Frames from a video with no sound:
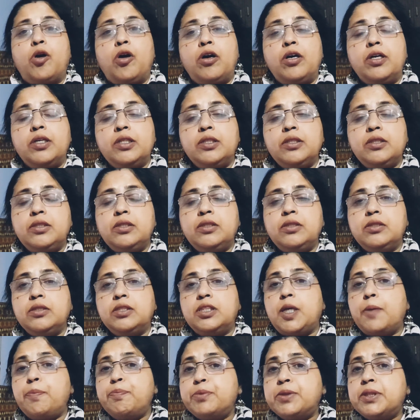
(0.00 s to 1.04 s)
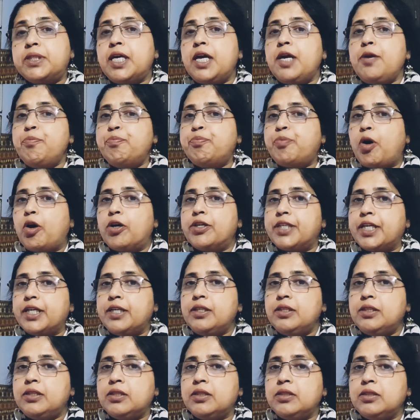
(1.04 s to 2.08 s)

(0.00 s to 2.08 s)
और सबसे इम्पॉर्टेंट